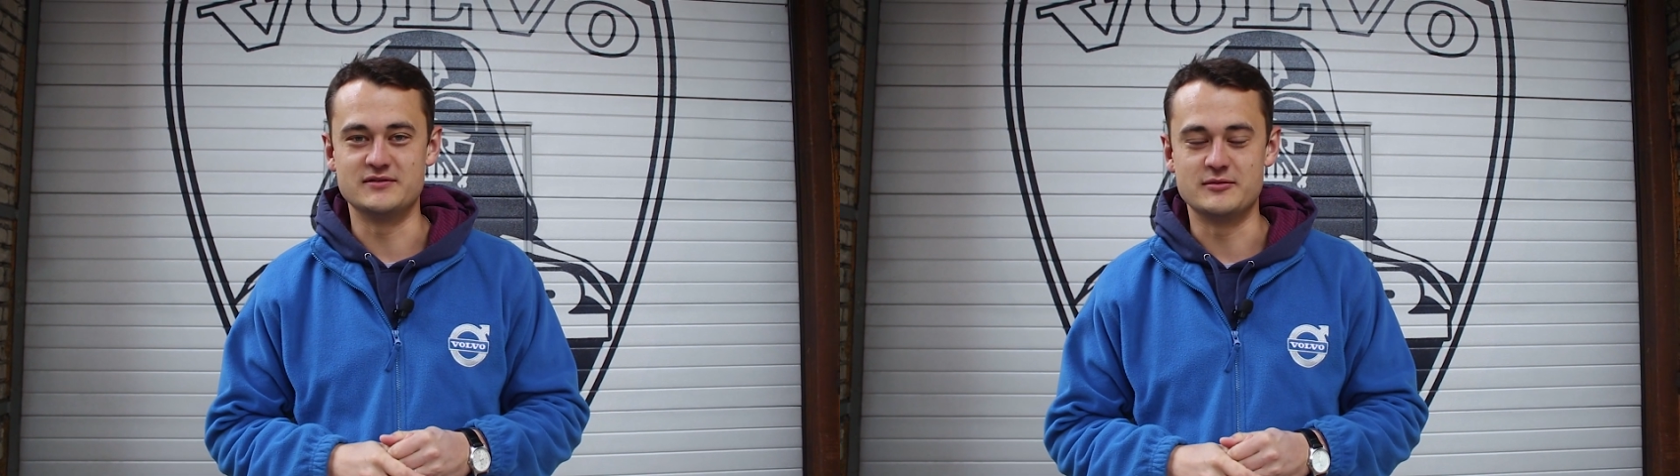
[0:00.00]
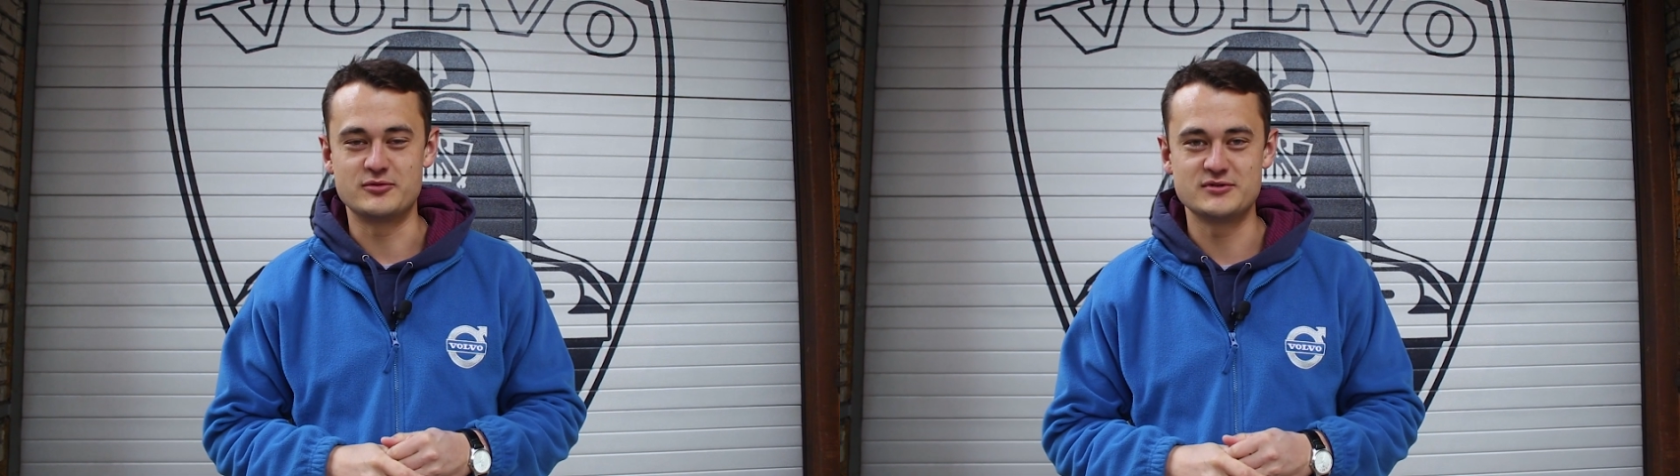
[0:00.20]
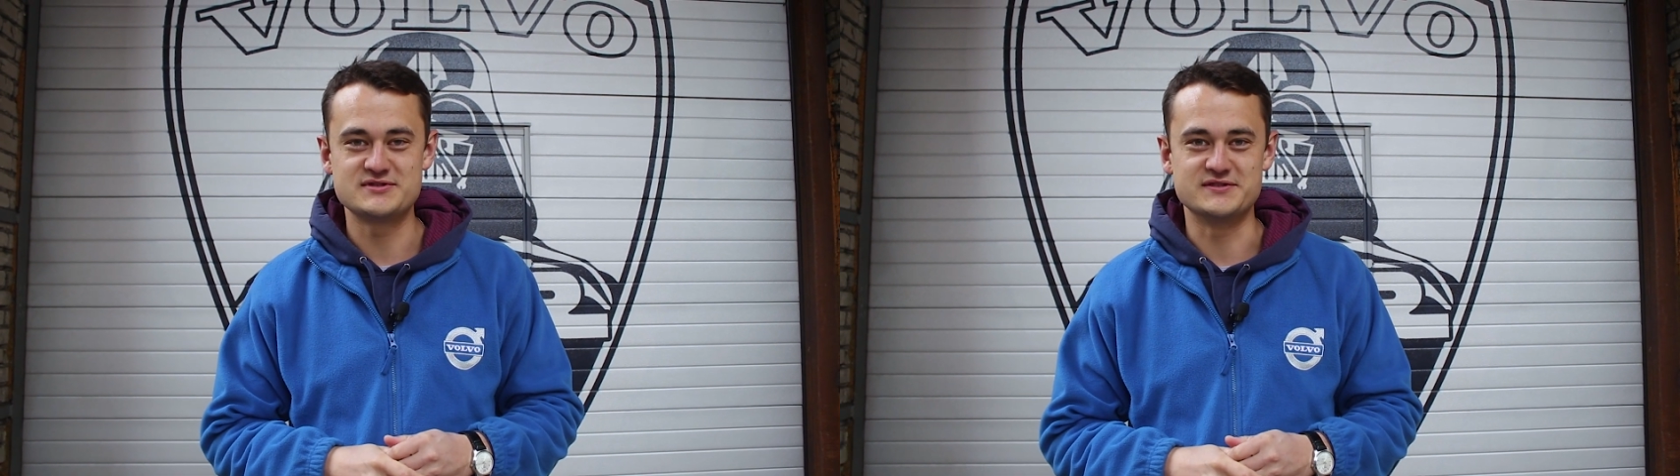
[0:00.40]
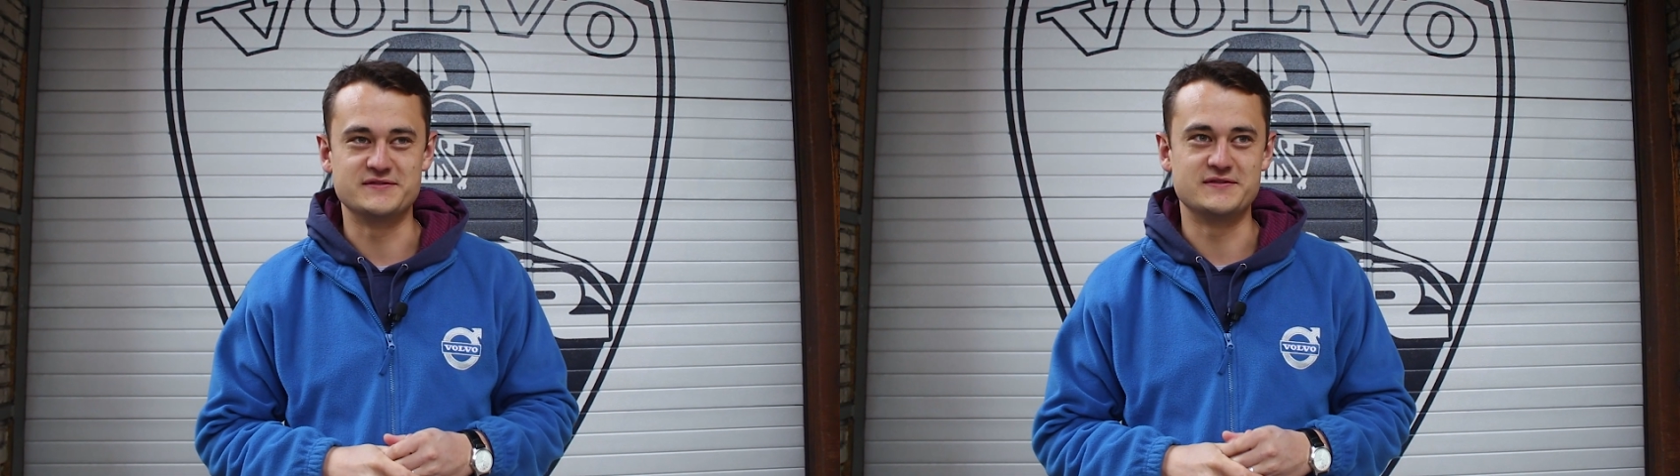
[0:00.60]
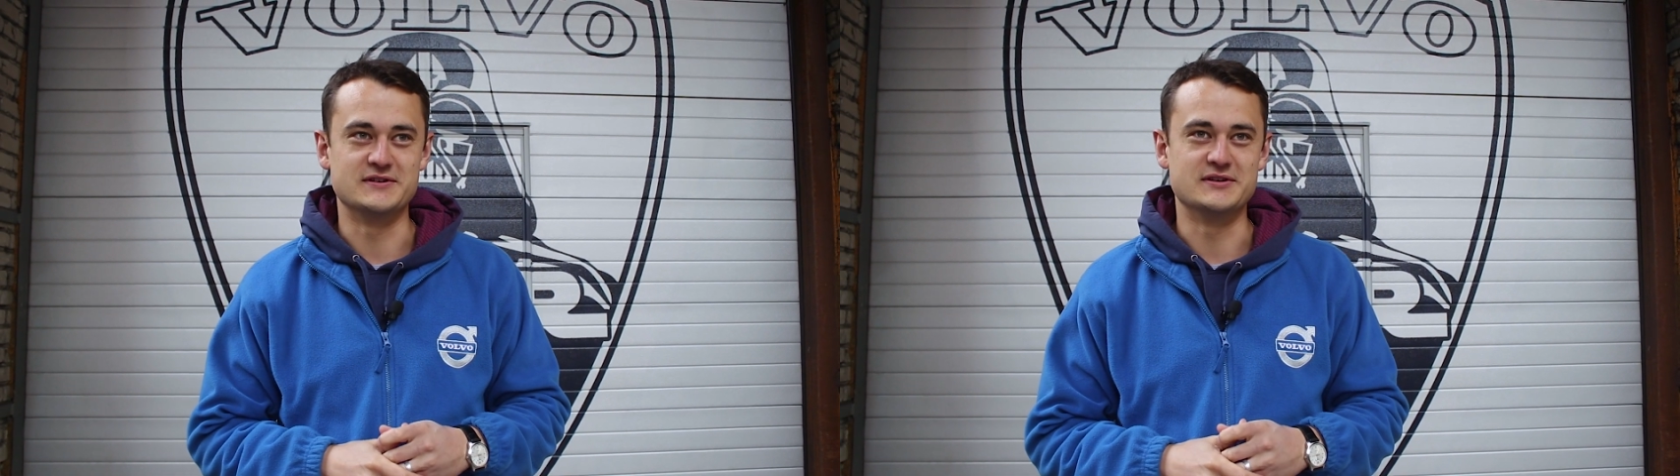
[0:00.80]

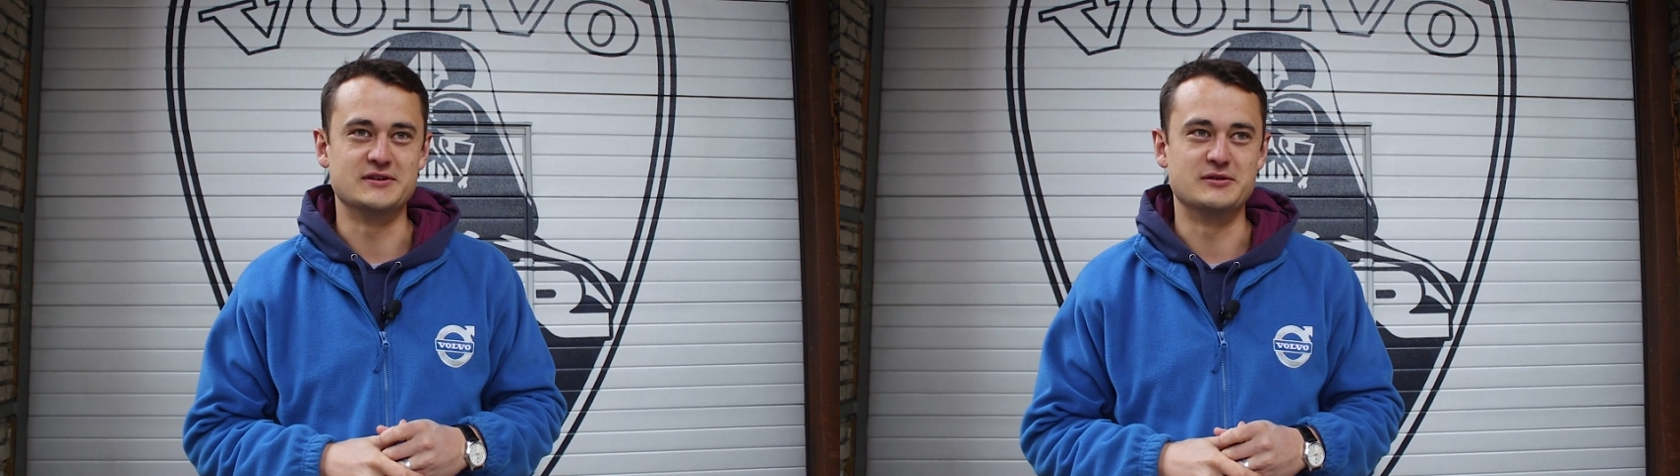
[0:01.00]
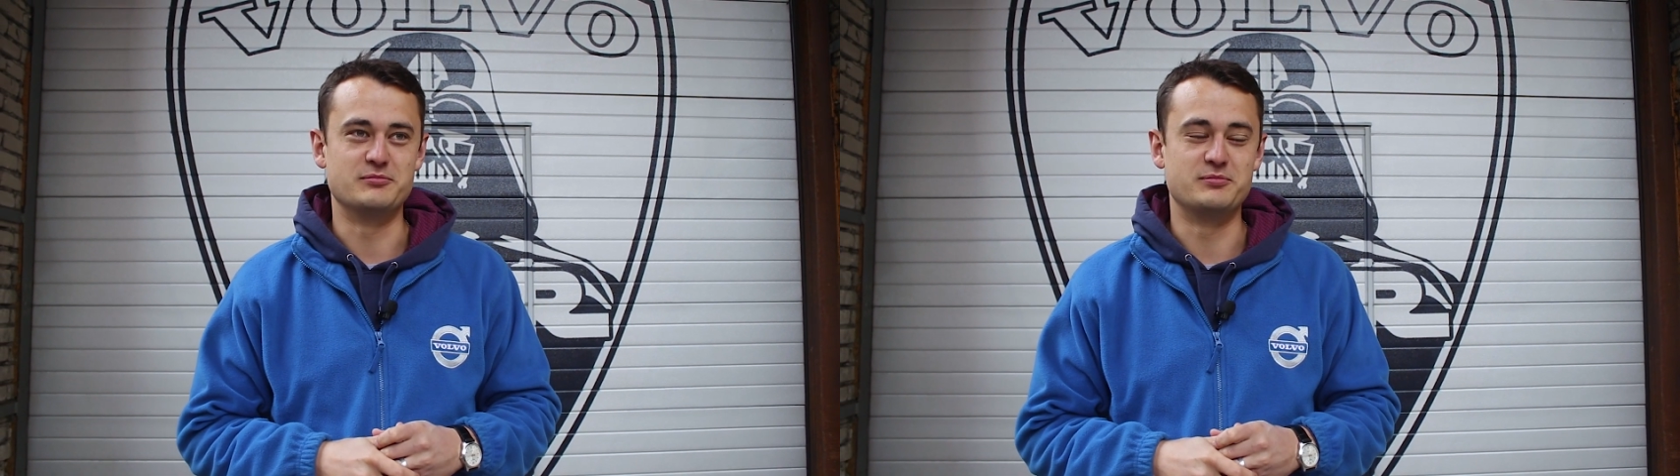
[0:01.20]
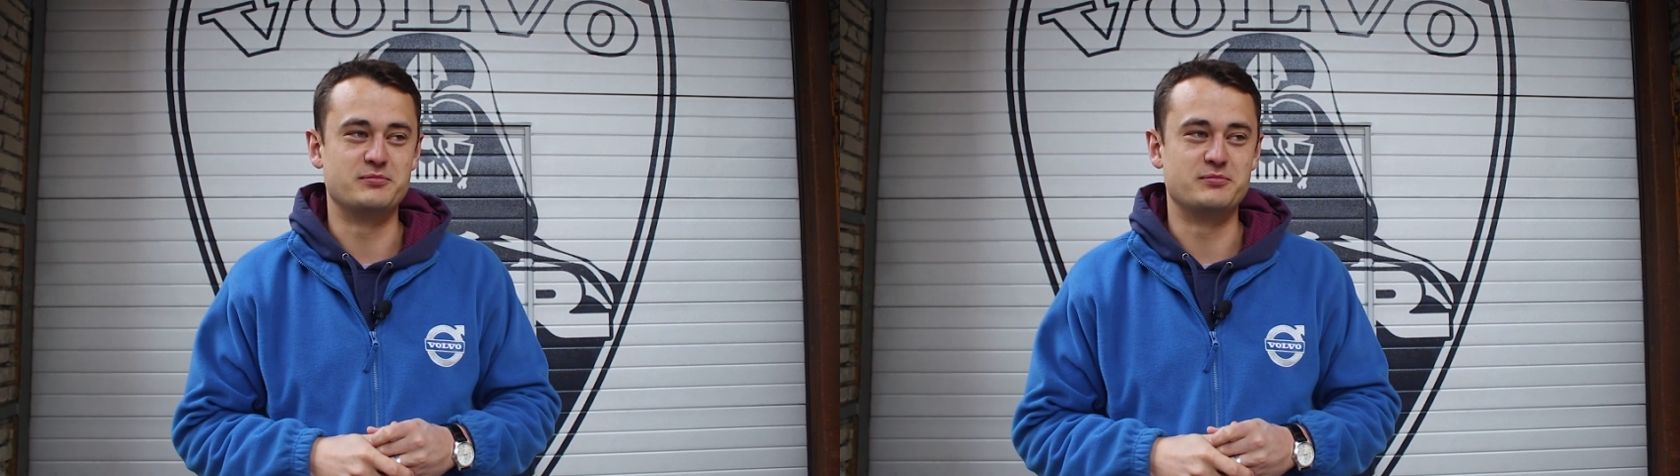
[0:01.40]
вопросов а,